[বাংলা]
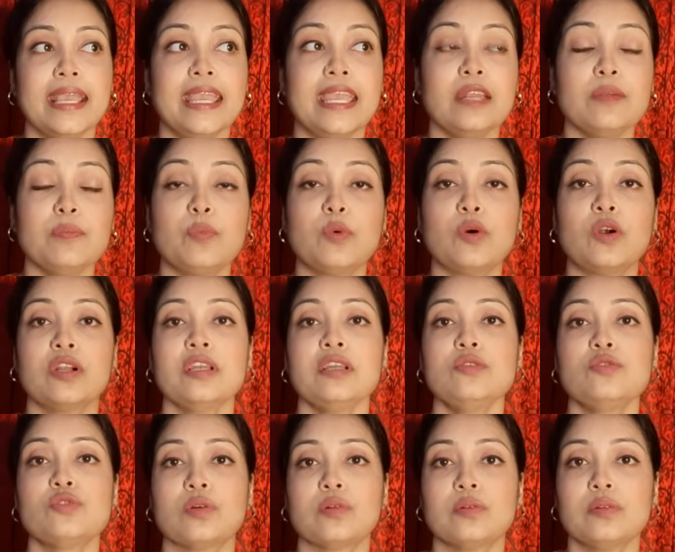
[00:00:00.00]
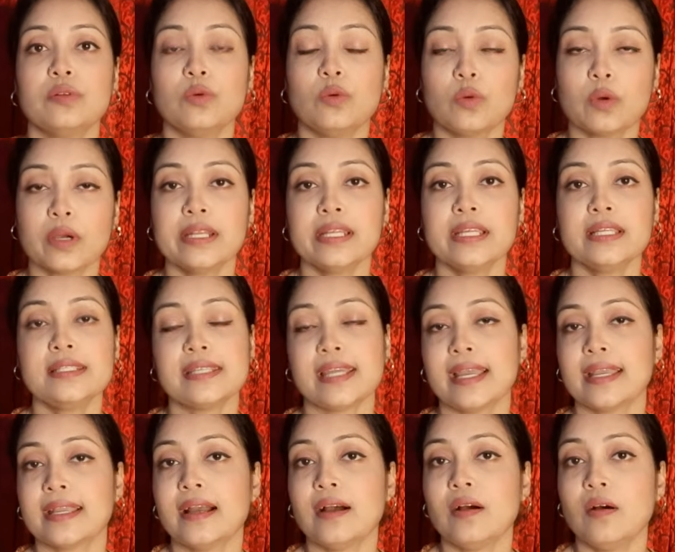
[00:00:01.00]
এরপরে যখন ওখানে
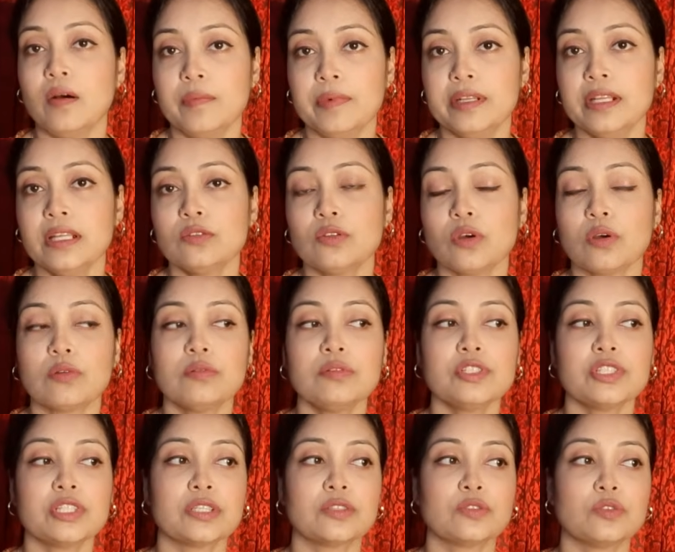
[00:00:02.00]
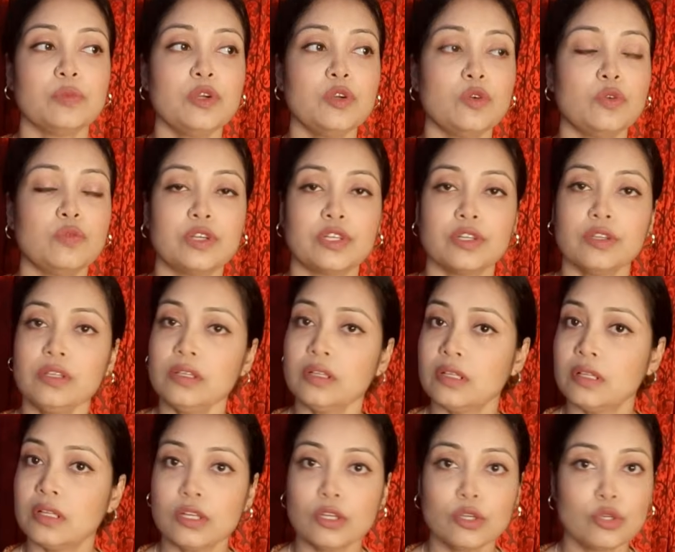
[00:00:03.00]
জায়গা হবে না তখন সেটা তোমার ওভারঅল
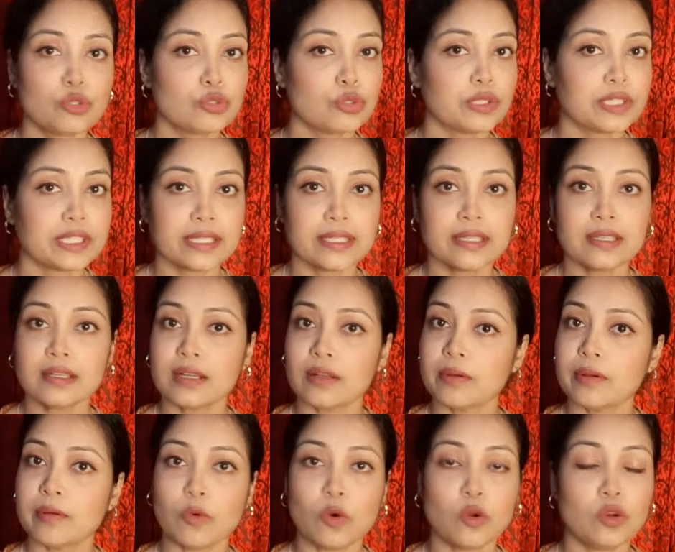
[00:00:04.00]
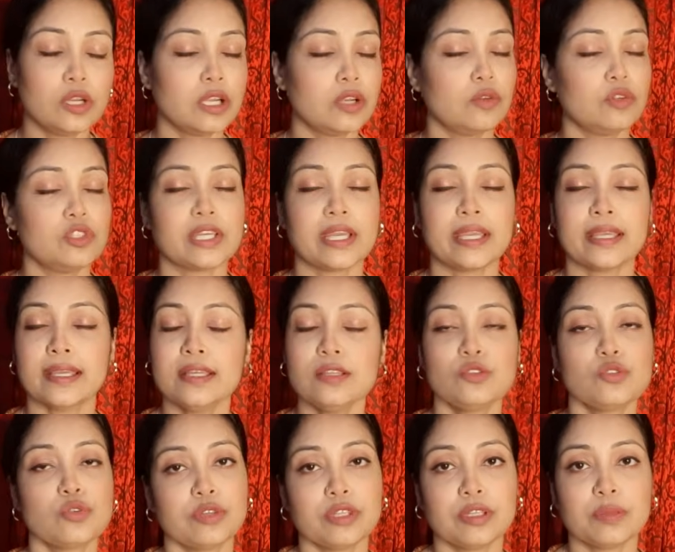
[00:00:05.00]
শরীরের অন্যান্য জায়গায়
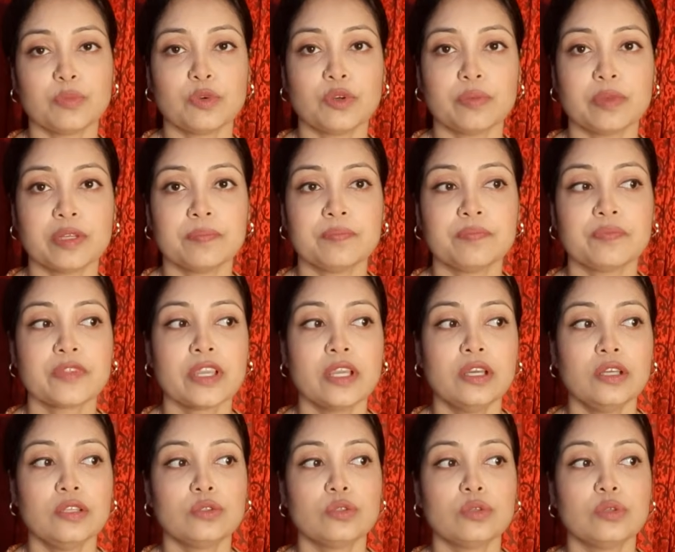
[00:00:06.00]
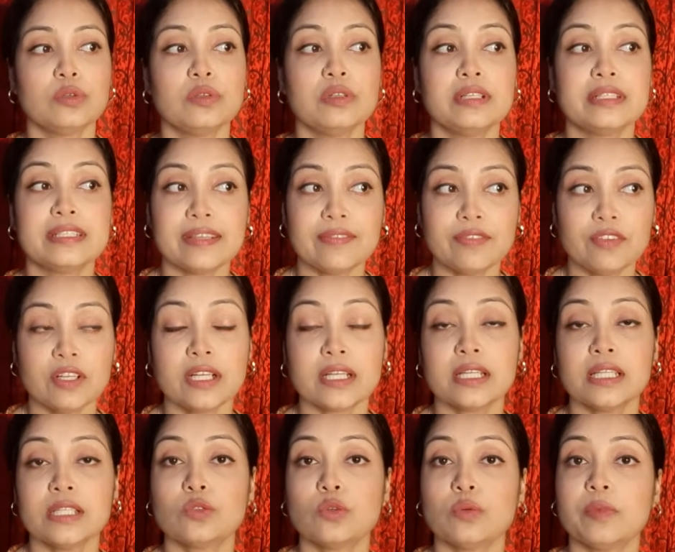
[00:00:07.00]
ছড়িয়ে পড়বে তো
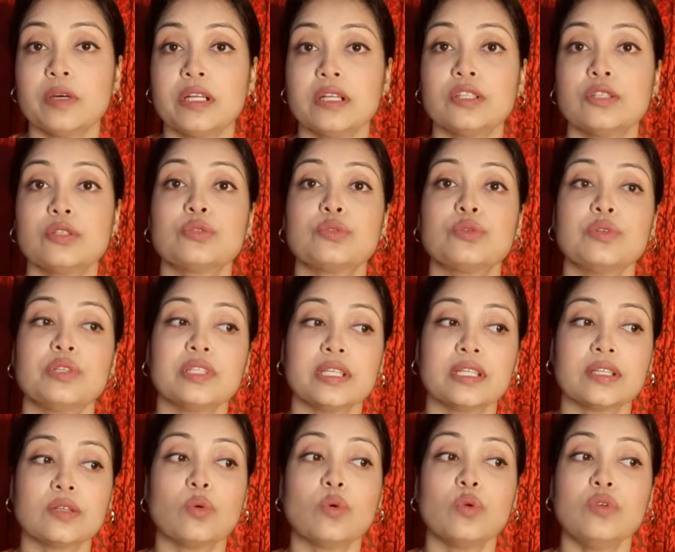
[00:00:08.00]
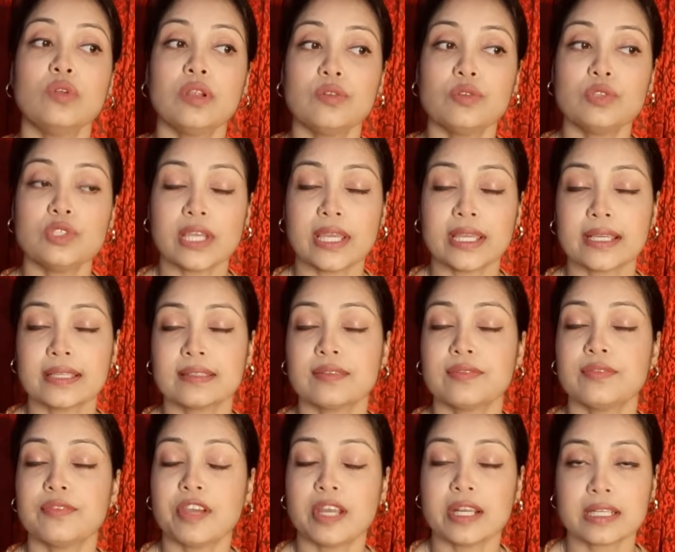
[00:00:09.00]
ডেফিনেটলি তোমার শরীরের অন্যান্য জায়গাতে
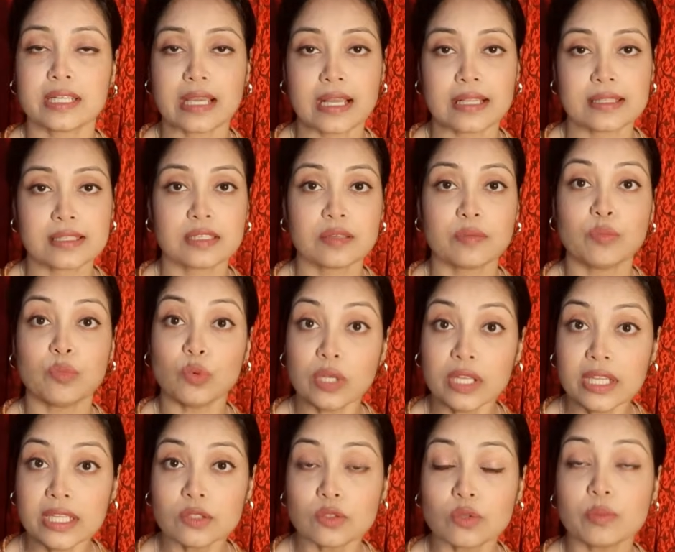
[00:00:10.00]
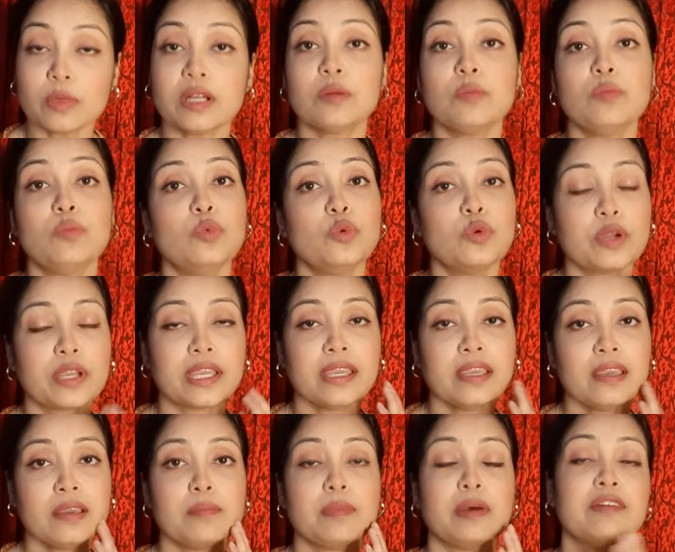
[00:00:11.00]
ফ্যাট আছে বলেই তোমার মুখে
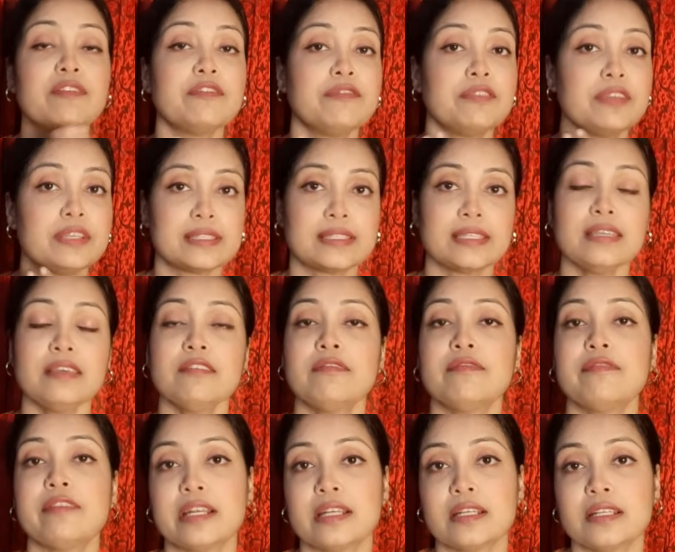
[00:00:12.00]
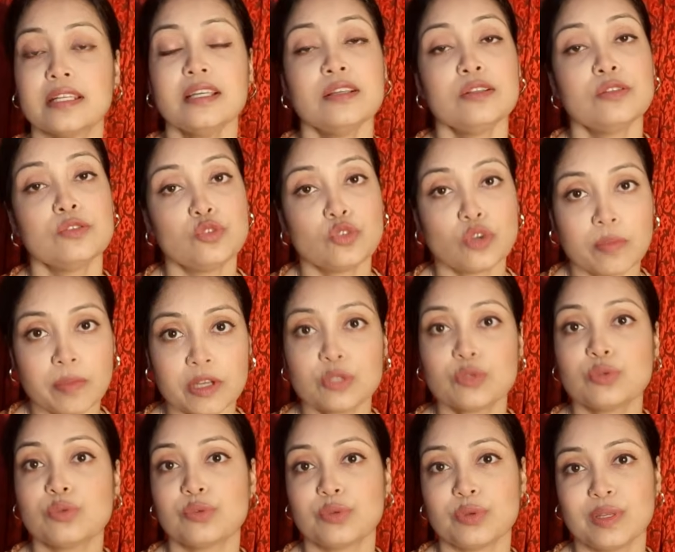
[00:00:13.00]
বা ফেসে ফ্যাটটা জমা
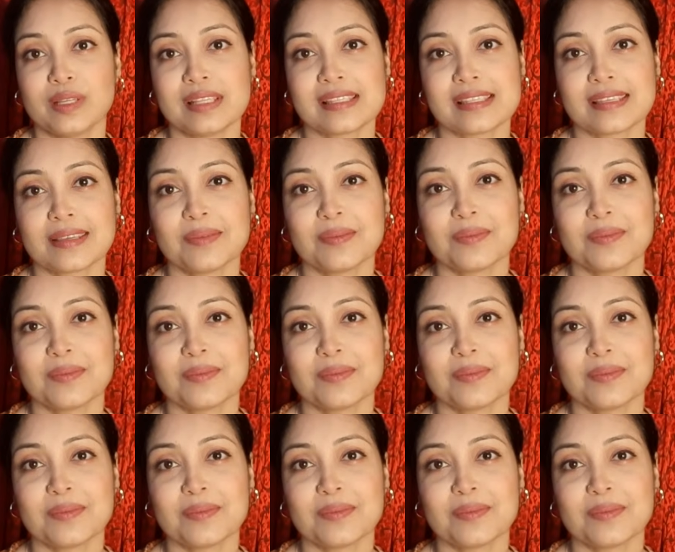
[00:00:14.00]
শুরু হয়েছে